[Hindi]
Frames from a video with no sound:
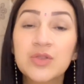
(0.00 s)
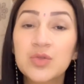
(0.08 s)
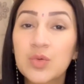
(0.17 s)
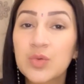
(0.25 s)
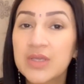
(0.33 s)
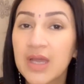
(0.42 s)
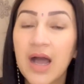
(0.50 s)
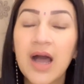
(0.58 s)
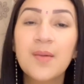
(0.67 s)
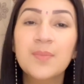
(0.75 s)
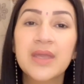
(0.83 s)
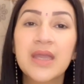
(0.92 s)
तो
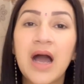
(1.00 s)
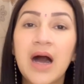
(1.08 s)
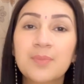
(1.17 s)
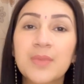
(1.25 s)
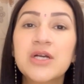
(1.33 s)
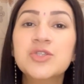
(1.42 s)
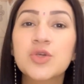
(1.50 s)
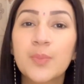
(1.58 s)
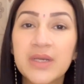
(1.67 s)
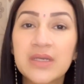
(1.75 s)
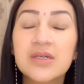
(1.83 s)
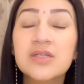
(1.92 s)
यहाँ पे आपका
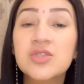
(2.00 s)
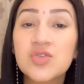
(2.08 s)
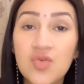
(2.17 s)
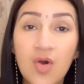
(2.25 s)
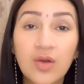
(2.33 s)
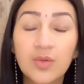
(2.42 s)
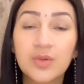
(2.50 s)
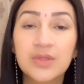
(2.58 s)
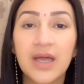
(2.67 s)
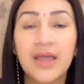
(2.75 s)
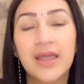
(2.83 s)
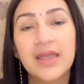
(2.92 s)
जुपिटर स्ट्रांग
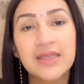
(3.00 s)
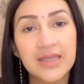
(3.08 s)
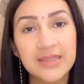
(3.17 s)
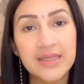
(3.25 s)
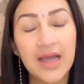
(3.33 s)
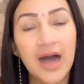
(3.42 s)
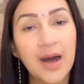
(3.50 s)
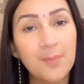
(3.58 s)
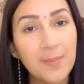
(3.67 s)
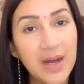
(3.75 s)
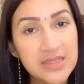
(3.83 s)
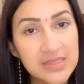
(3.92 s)
होता है यदि
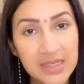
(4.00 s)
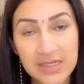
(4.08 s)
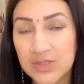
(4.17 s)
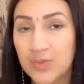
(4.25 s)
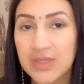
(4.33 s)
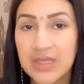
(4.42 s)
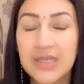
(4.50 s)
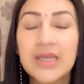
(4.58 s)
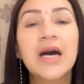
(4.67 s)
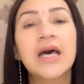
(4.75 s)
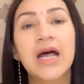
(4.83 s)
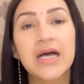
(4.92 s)
आप माँ सरस्वती
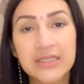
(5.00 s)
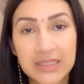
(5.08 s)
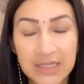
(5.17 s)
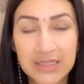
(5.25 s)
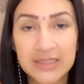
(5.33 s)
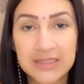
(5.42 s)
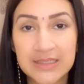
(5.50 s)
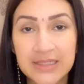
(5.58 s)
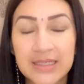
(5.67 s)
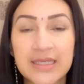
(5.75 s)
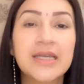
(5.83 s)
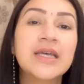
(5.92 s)
की आराधना करते
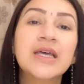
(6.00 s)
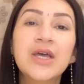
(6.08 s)
हैं